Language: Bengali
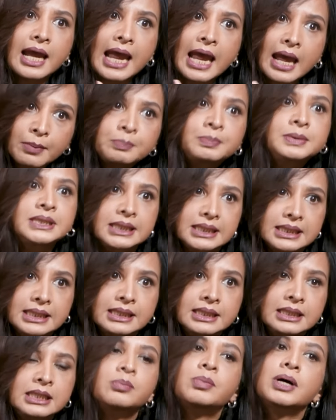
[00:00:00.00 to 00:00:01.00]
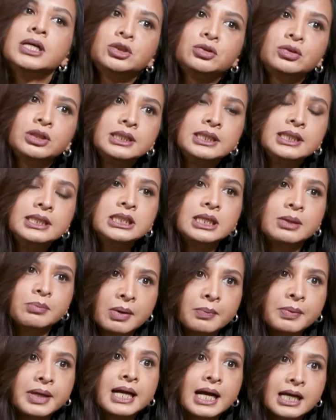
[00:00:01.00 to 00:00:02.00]
অ্যাপটি নির্বাচনের দিন
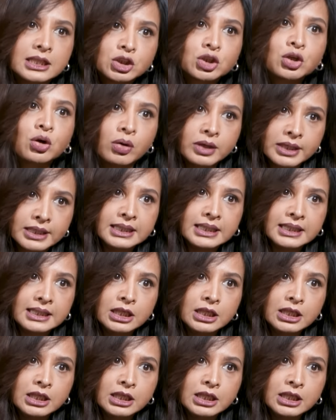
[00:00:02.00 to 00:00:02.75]
সেভাবে কাজ করেনি